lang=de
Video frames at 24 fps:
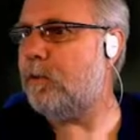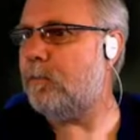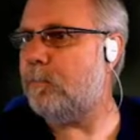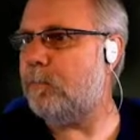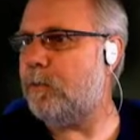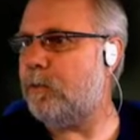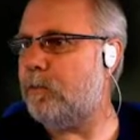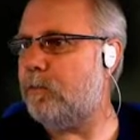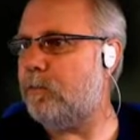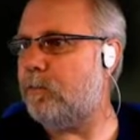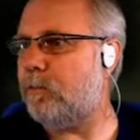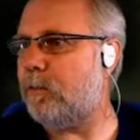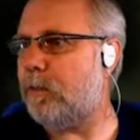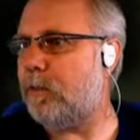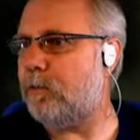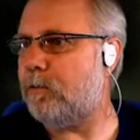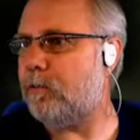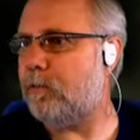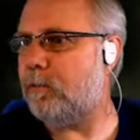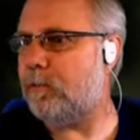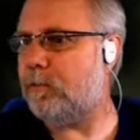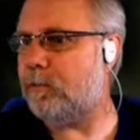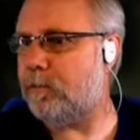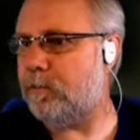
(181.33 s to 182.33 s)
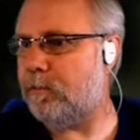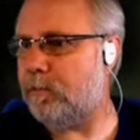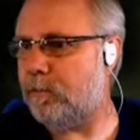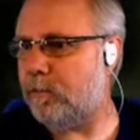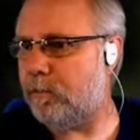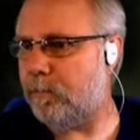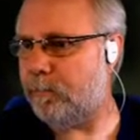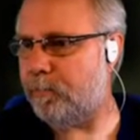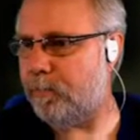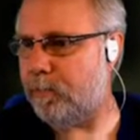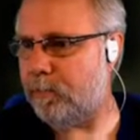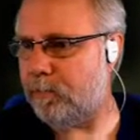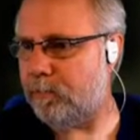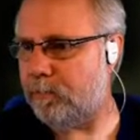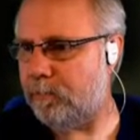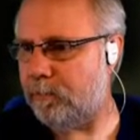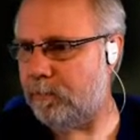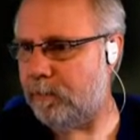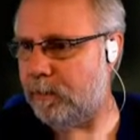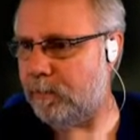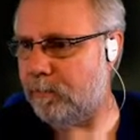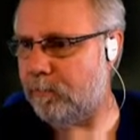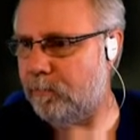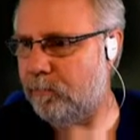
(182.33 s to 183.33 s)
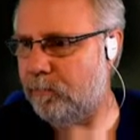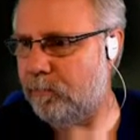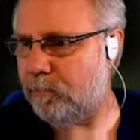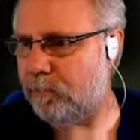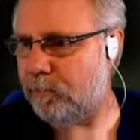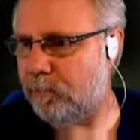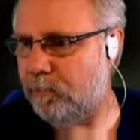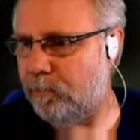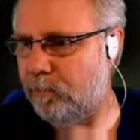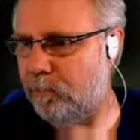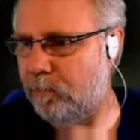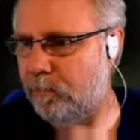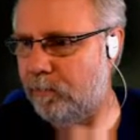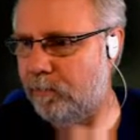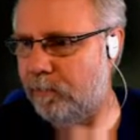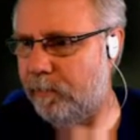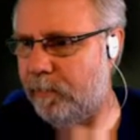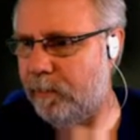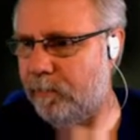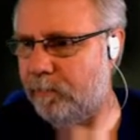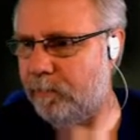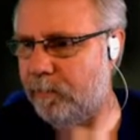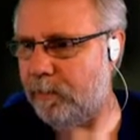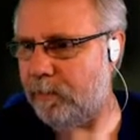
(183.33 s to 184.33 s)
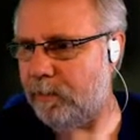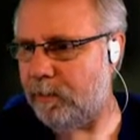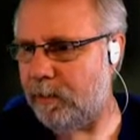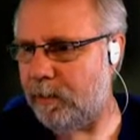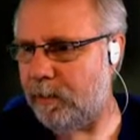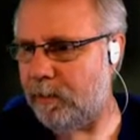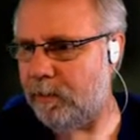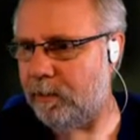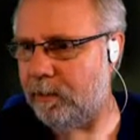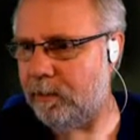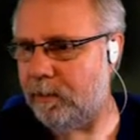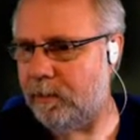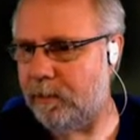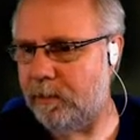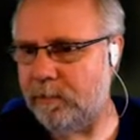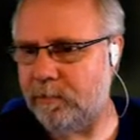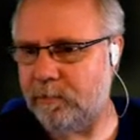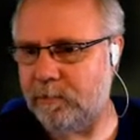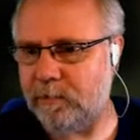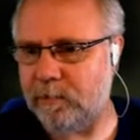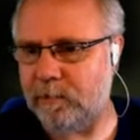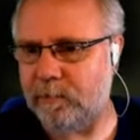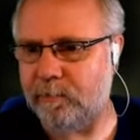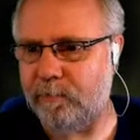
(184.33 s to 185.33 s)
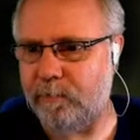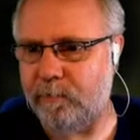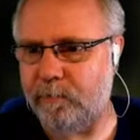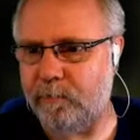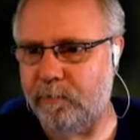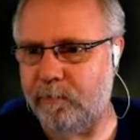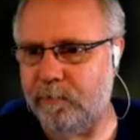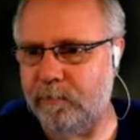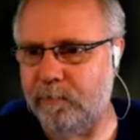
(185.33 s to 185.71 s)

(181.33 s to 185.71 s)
Mission aktualisieren, Operation Exodus. Codefragment A gleich C5.